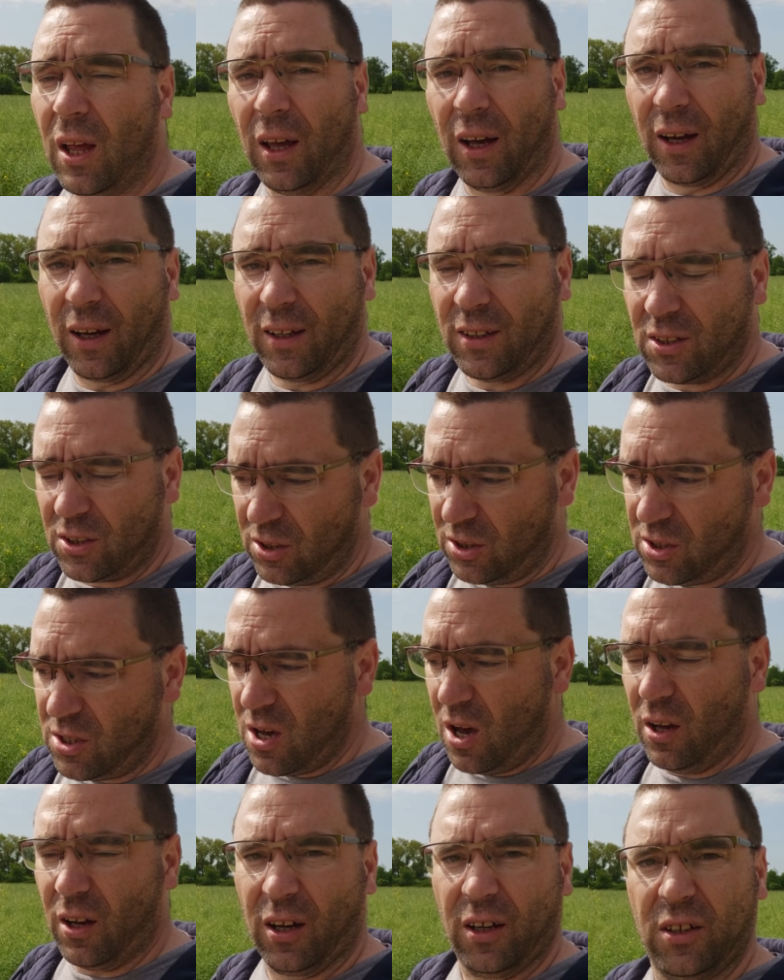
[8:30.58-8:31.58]

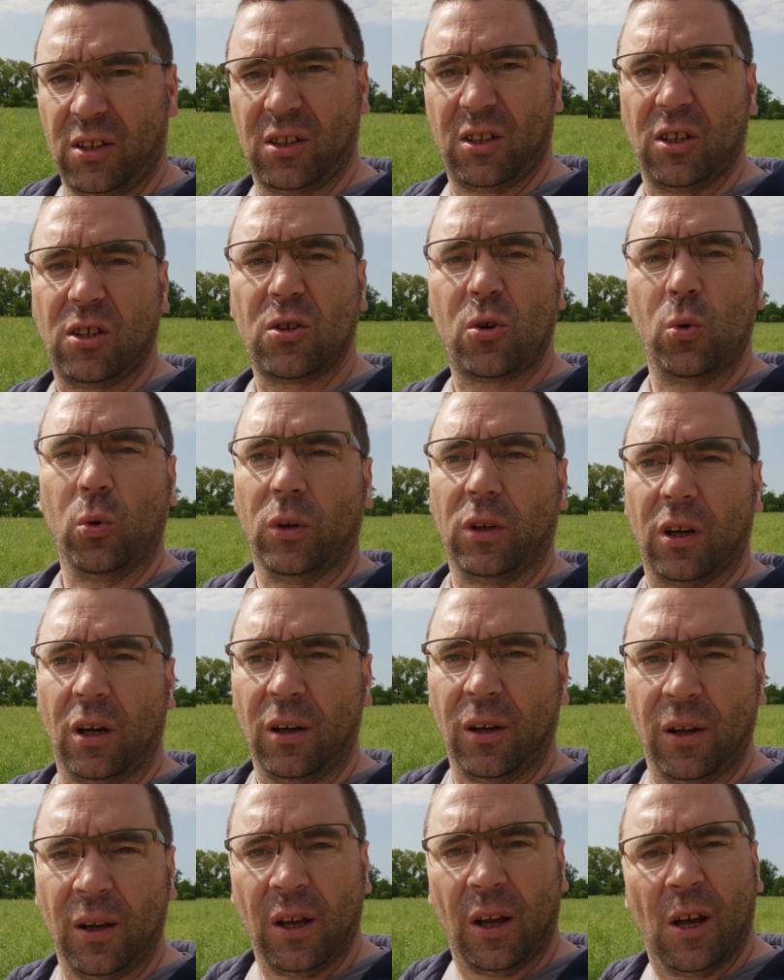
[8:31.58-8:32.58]
richtig, richtig gut.
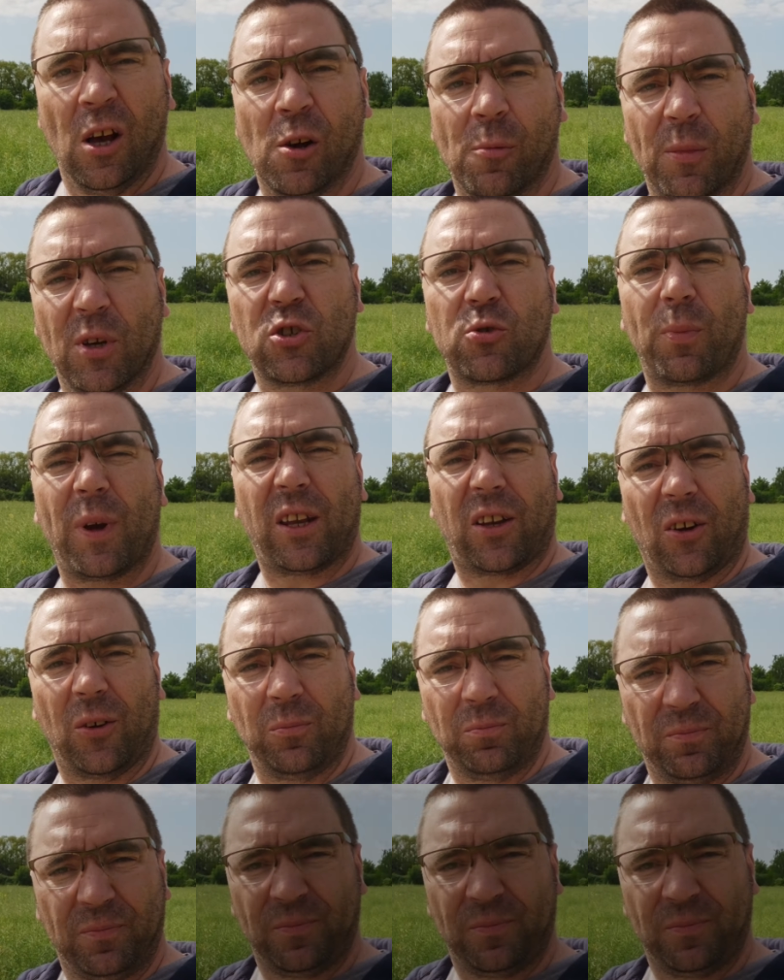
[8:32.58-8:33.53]
Bis später!